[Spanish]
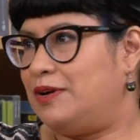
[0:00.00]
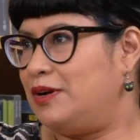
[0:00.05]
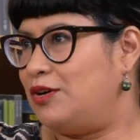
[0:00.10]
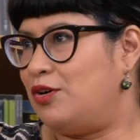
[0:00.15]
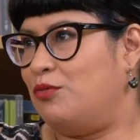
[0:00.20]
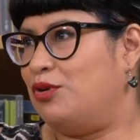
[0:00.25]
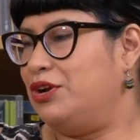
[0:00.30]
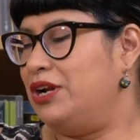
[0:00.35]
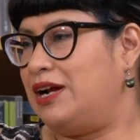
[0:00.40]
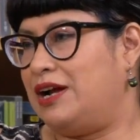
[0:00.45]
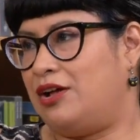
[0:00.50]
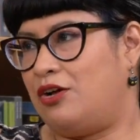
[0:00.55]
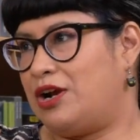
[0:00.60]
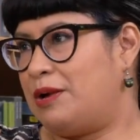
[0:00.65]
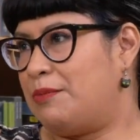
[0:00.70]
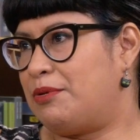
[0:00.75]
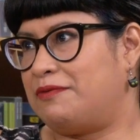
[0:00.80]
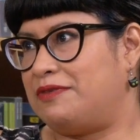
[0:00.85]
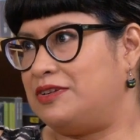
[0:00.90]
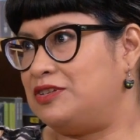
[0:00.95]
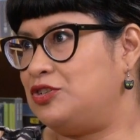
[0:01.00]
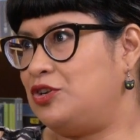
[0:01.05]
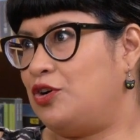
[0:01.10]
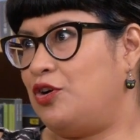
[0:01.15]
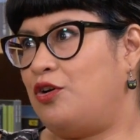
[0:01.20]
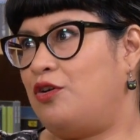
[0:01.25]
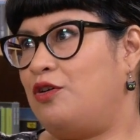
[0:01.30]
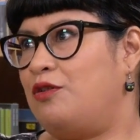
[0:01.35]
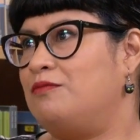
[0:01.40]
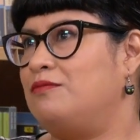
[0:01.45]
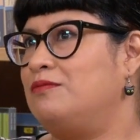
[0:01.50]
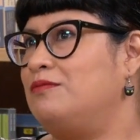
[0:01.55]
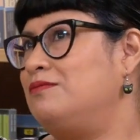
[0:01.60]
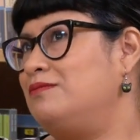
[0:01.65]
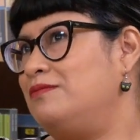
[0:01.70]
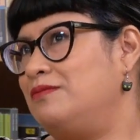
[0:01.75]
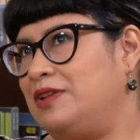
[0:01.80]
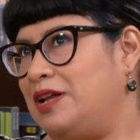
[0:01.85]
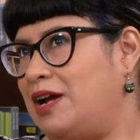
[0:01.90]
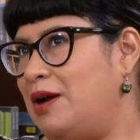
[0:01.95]
comunicadora de
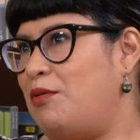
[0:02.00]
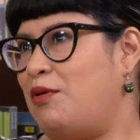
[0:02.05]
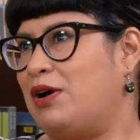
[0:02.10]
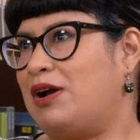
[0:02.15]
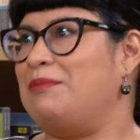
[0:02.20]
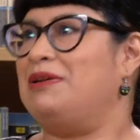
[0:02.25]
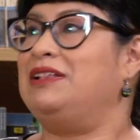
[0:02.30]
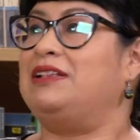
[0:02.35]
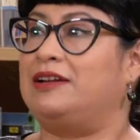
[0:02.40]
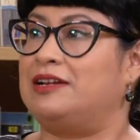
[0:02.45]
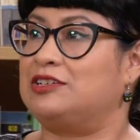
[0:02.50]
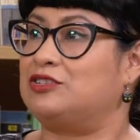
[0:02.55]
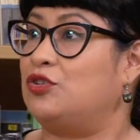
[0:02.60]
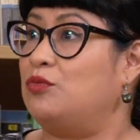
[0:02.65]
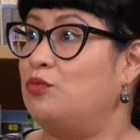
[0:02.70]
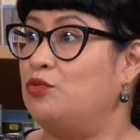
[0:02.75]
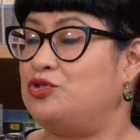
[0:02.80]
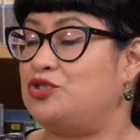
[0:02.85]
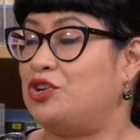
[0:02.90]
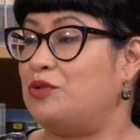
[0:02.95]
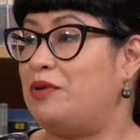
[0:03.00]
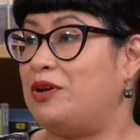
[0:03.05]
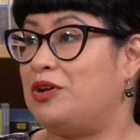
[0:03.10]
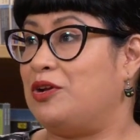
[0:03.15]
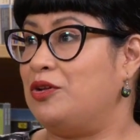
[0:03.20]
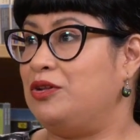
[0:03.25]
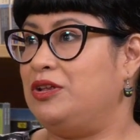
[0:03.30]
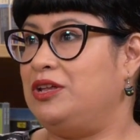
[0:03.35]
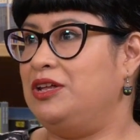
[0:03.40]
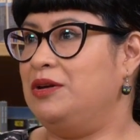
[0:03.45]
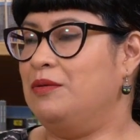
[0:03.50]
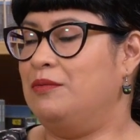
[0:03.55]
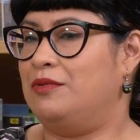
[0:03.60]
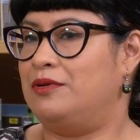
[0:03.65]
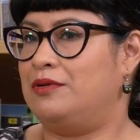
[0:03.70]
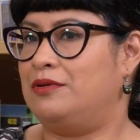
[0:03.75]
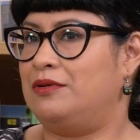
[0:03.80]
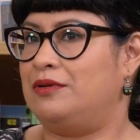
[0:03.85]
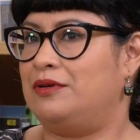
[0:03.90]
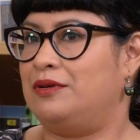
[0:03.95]
profesión, digamos que me interesó mucho el
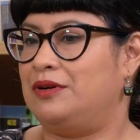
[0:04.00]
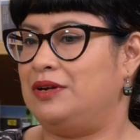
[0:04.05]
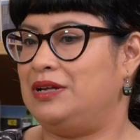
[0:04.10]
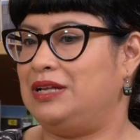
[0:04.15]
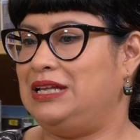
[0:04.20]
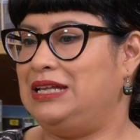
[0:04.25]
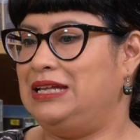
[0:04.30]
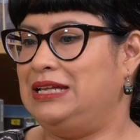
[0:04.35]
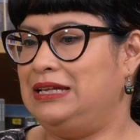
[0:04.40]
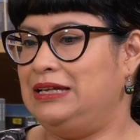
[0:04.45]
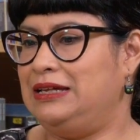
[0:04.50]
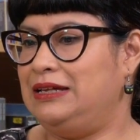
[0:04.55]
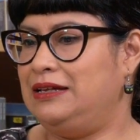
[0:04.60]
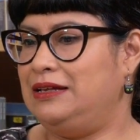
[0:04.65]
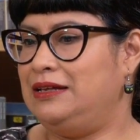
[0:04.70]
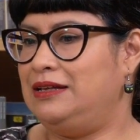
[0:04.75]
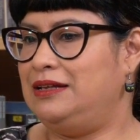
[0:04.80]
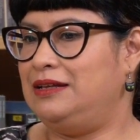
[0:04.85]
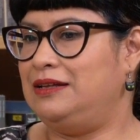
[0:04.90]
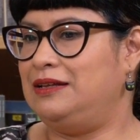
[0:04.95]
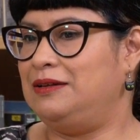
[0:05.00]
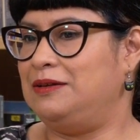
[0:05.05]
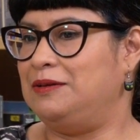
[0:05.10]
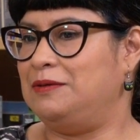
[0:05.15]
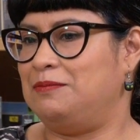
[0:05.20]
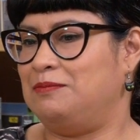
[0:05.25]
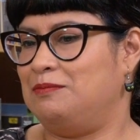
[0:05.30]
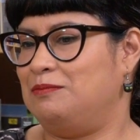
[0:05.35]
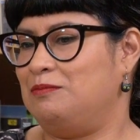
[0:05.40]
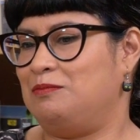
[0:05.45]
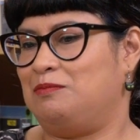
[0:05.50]
periodismo y